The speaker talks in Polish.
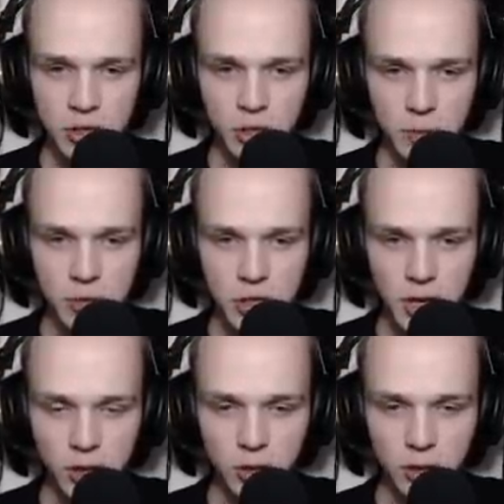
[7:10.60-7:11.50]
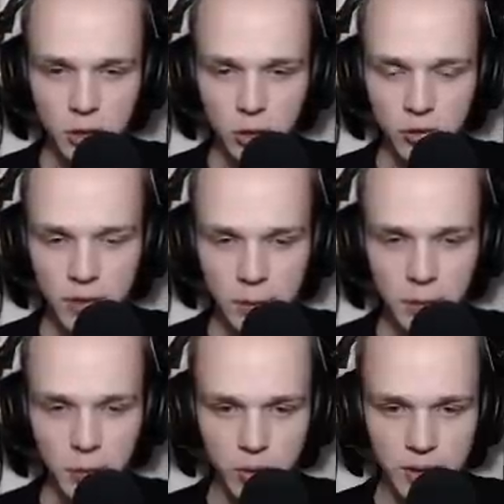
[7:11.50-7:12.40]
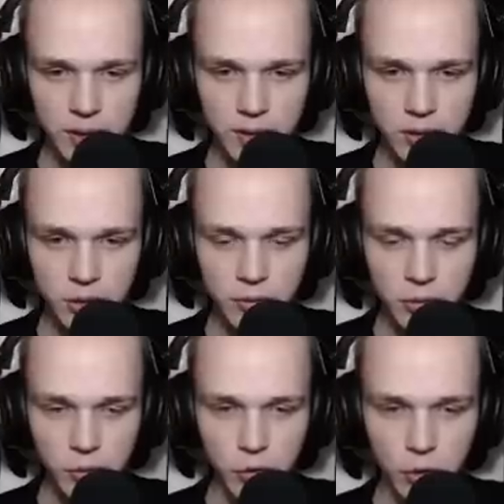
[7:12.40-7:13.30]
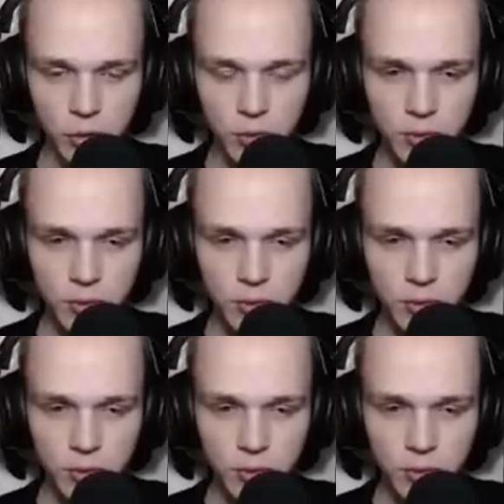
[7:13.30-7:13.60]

ty robisz ściany donatorów jakby poza, czy tu w środku?